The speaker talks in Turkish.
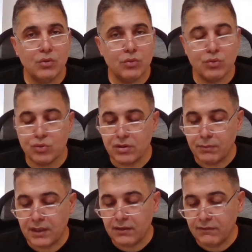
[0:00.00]
ucuza
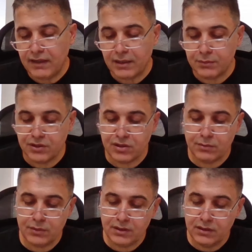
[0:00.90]
mal
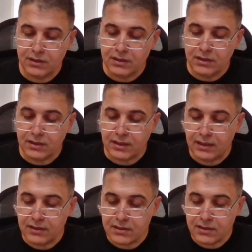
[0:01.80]
vermeyeceğimi
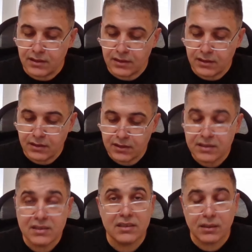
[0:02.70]
kendisine
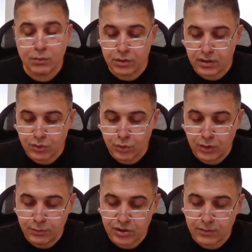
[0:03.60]
sizlere burada
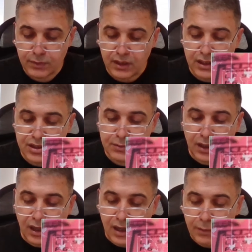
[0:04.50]
söylemiştim. Şimdi
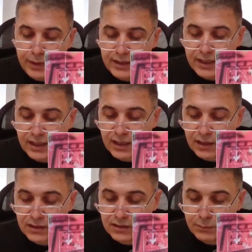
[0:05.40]
ABD
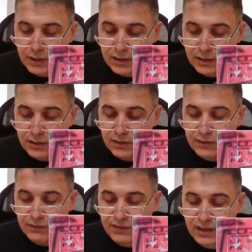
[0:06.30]
Kalkınma
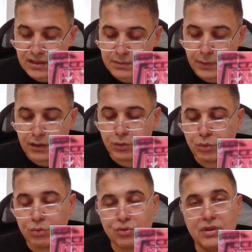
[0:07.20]
Finansman
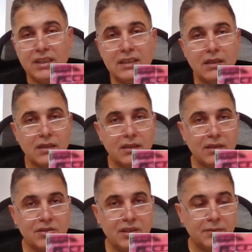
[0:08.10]
Kuruluşu ne dedi
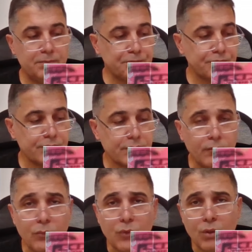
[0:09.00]
arkadaşlar?
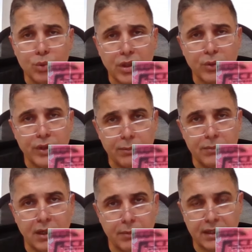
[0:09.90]
Bunlar
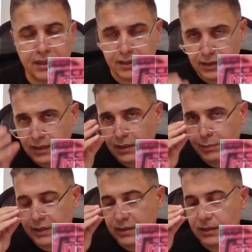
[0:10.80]
önemli haberler.
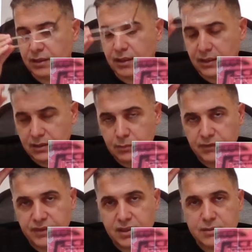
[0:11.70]
ABD Kalkınma
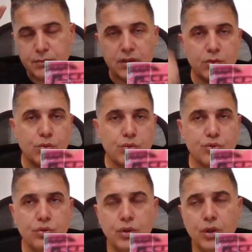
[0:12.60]
Finansman
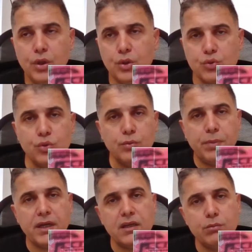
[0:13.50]
Kuruluşu. Çünkü
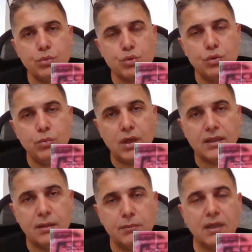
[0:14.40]
paranın muslu bu
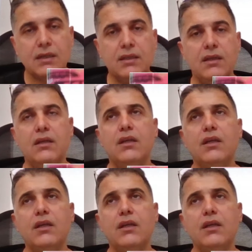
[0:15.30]
adamlarda.